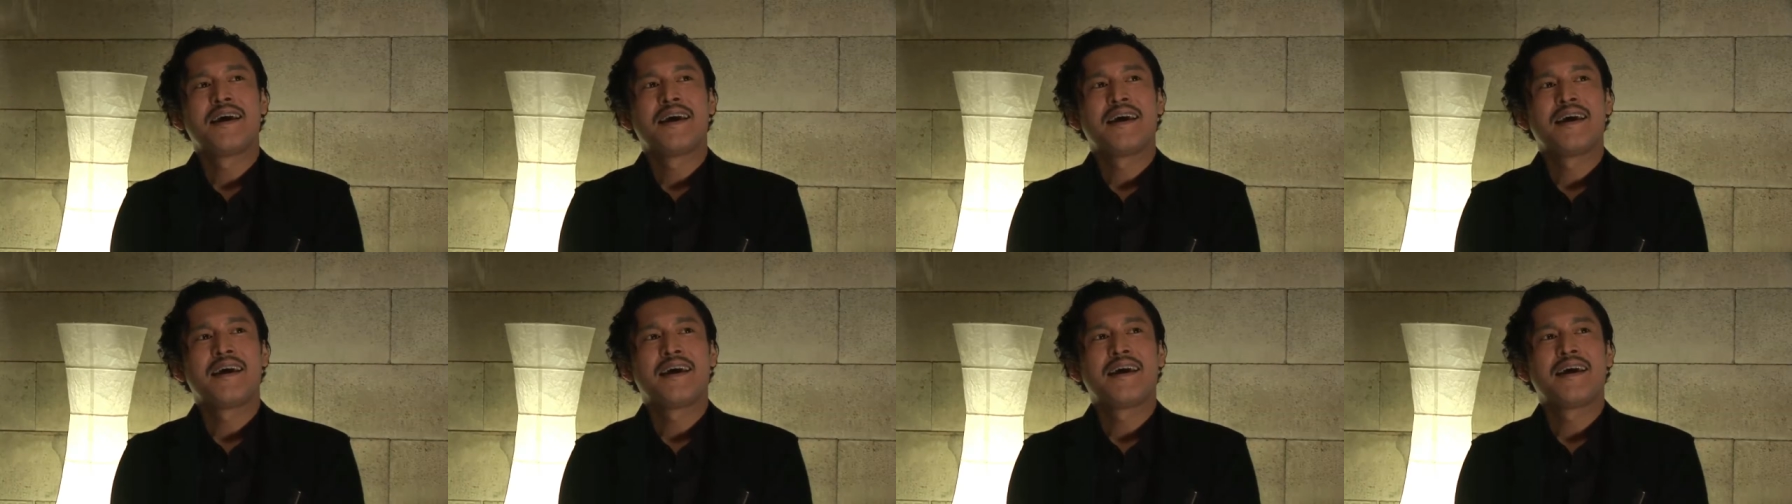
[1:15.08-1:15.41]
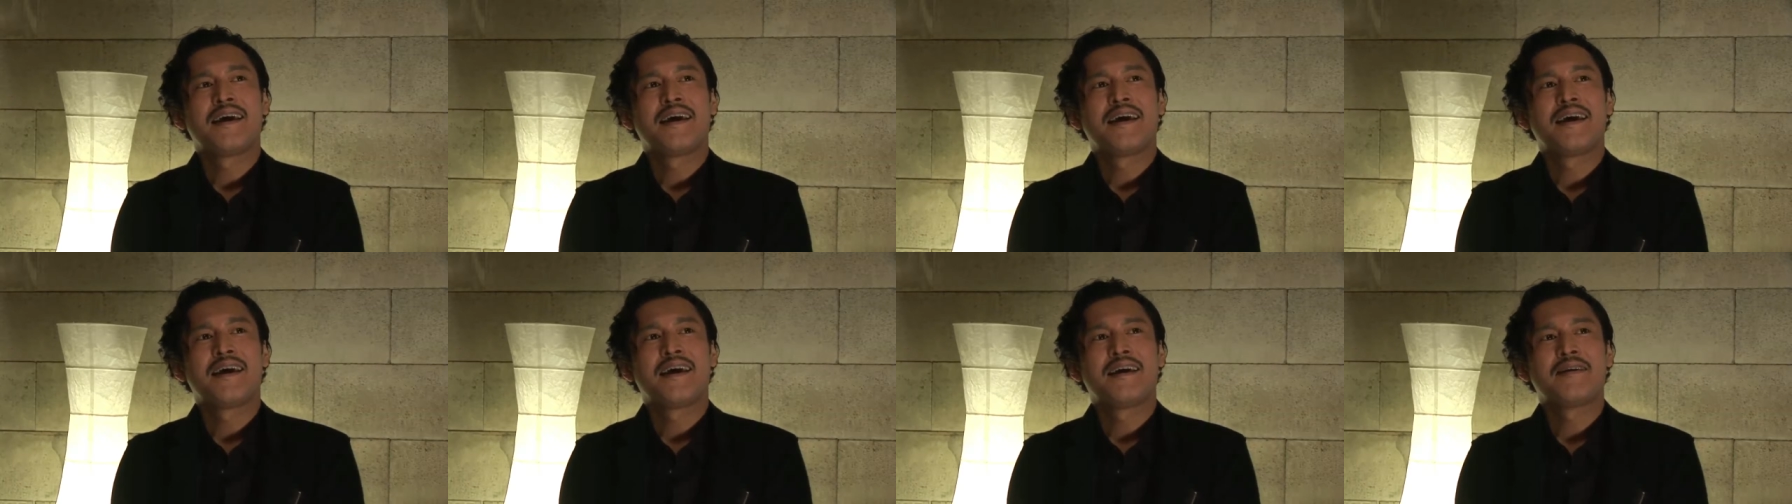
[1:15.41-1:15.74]

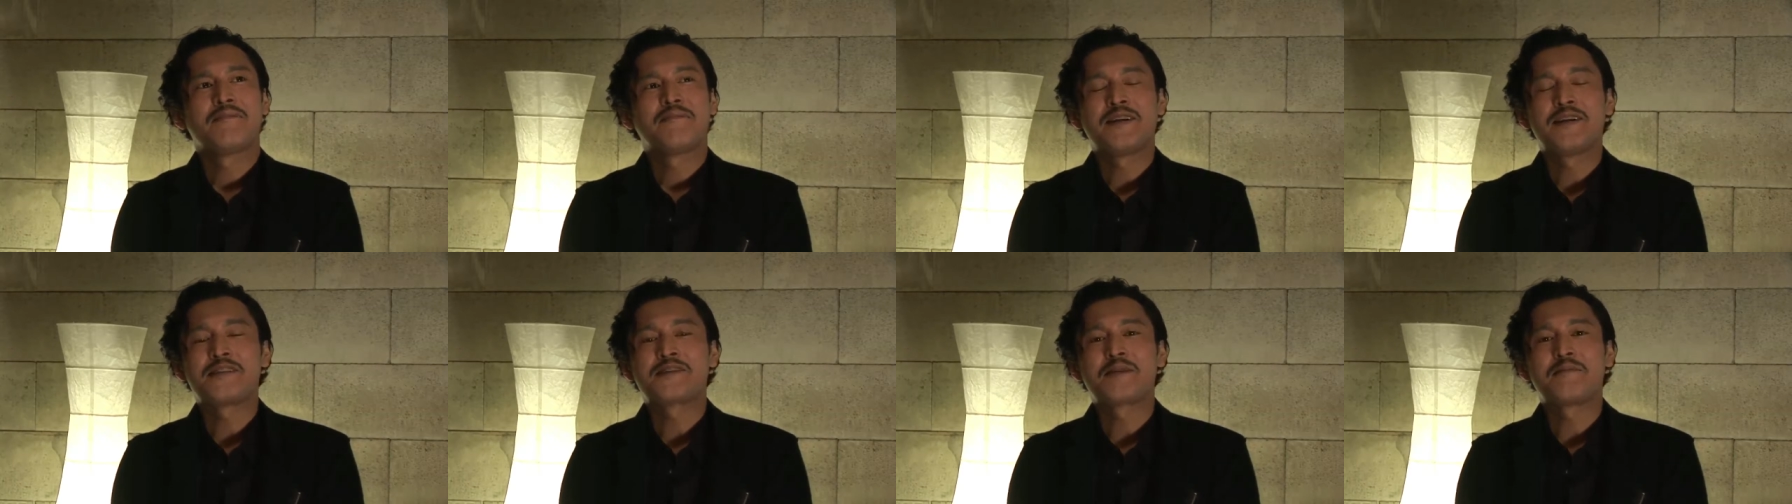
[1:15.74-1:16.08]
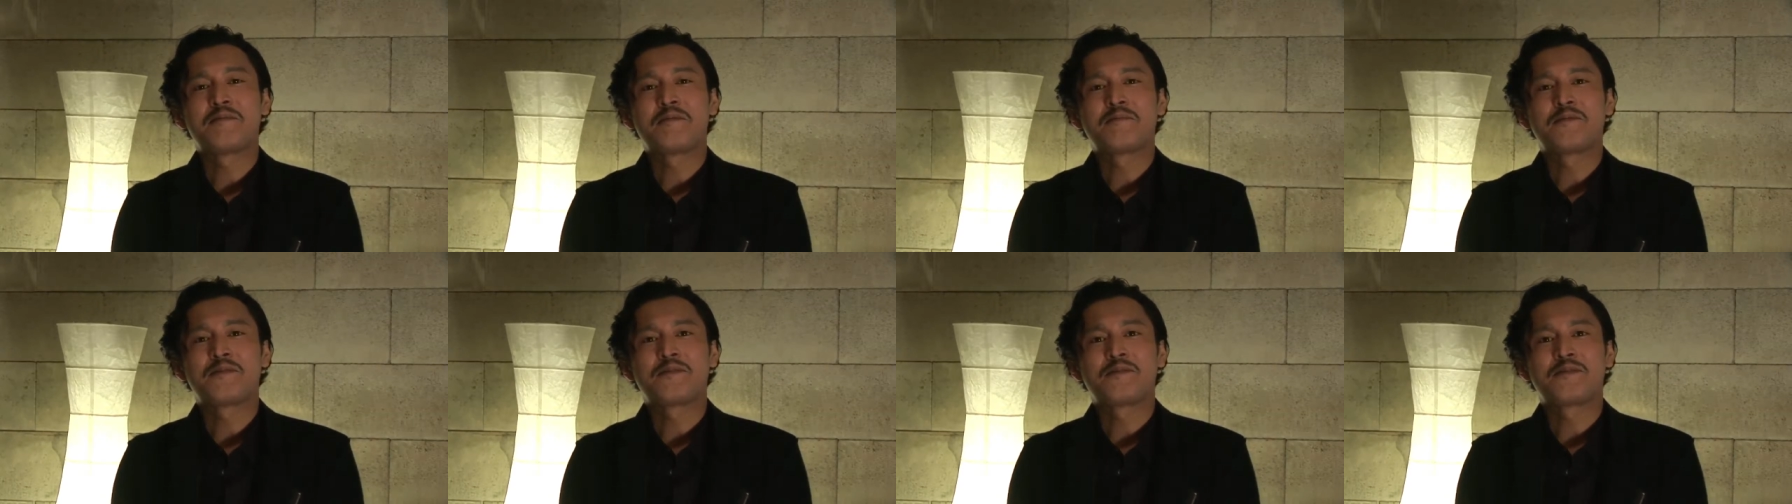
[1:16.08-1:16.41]
えー、皆
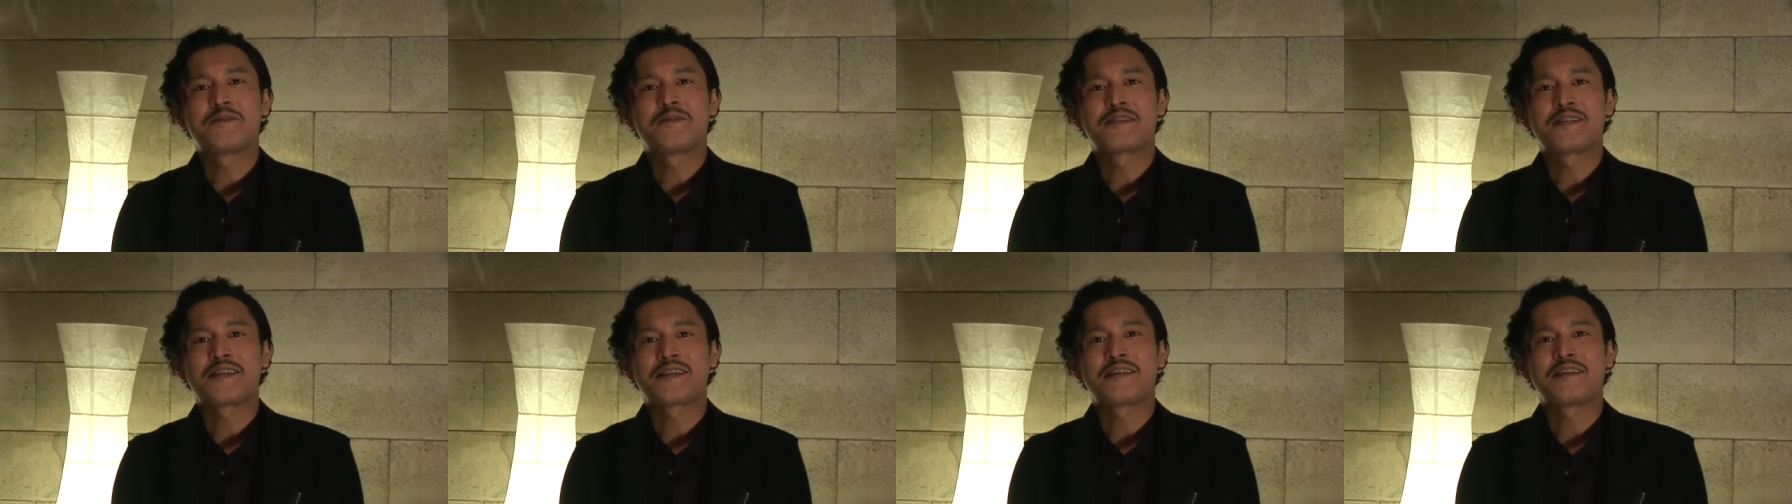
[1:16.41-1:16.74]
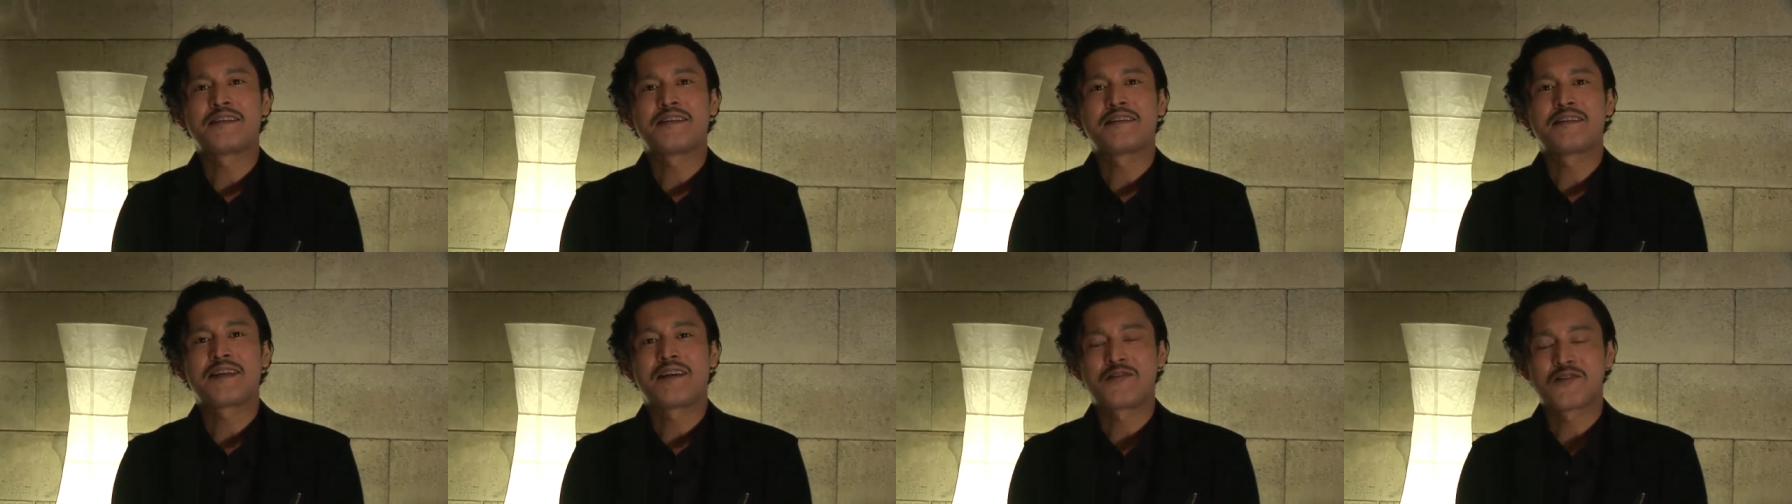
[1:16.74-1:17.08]
様もぜひ
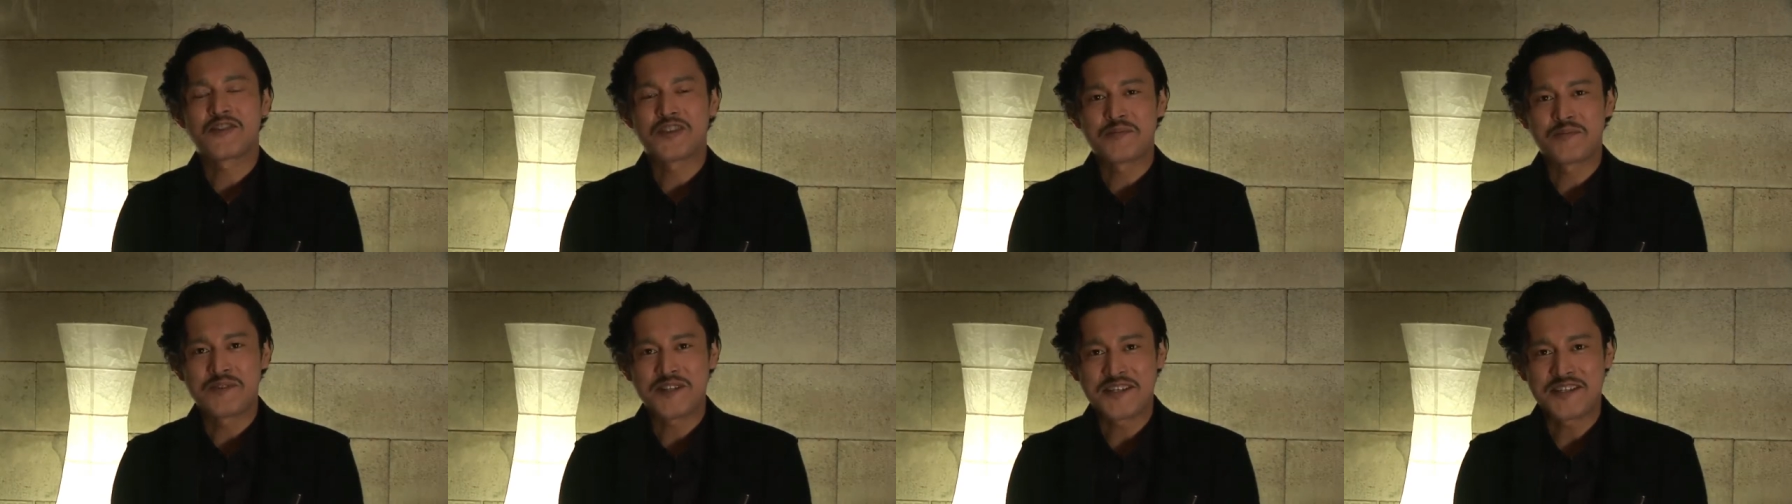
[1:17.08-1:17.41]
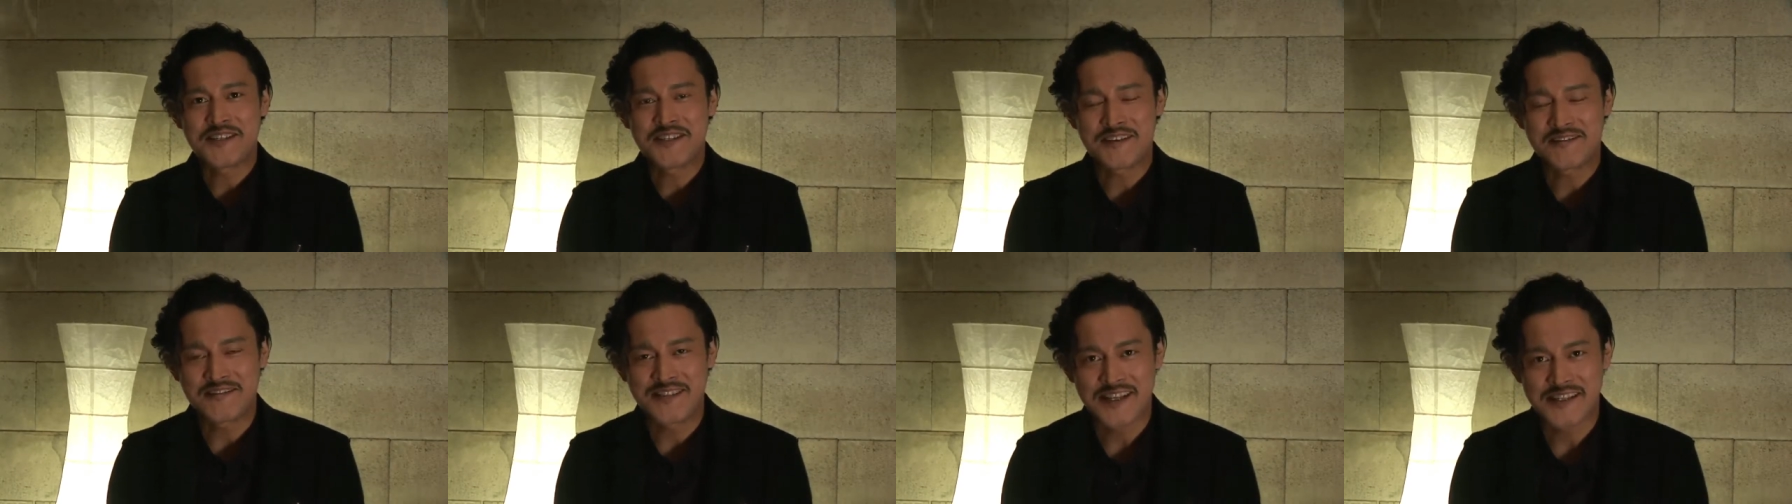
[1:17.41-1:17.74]
楽しみにし
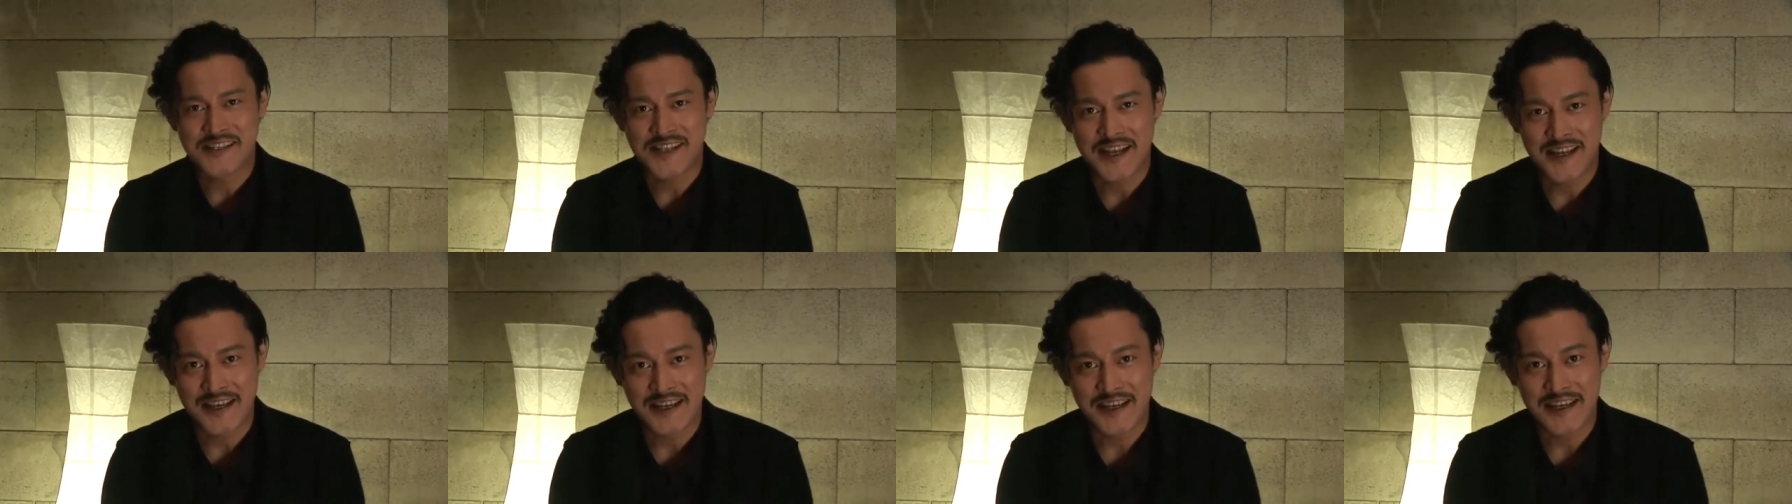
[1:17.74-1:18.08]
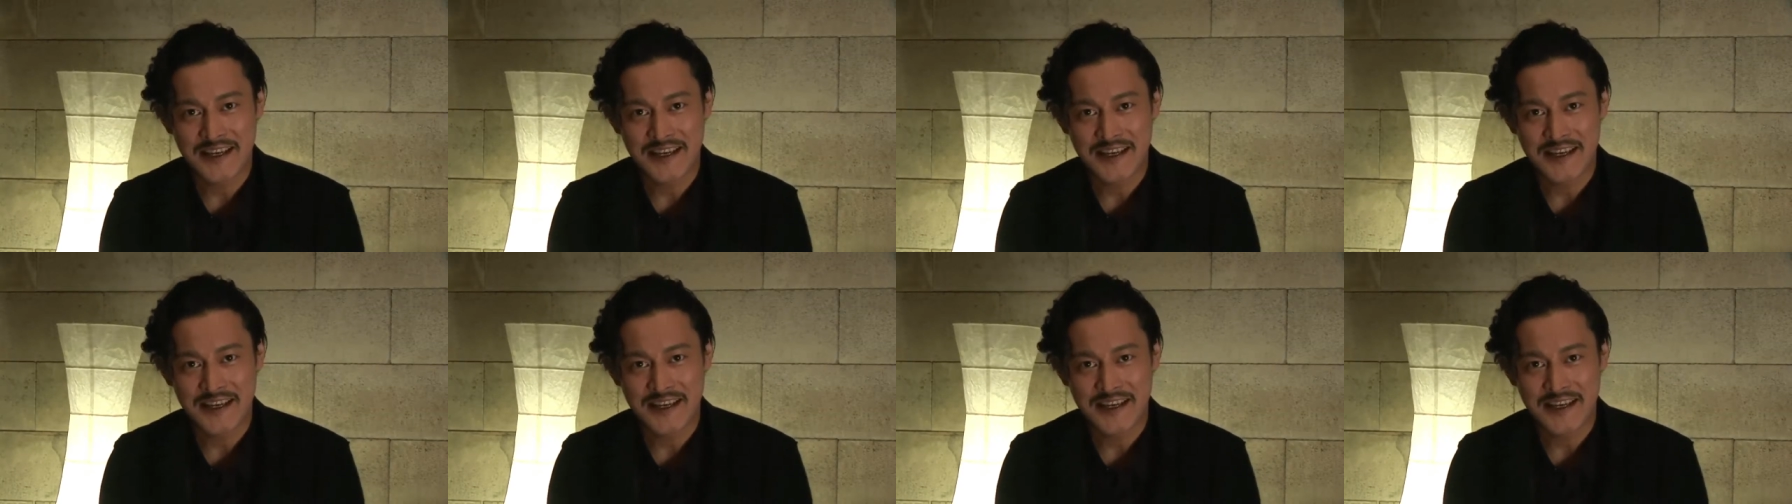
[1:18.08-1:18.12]
てください。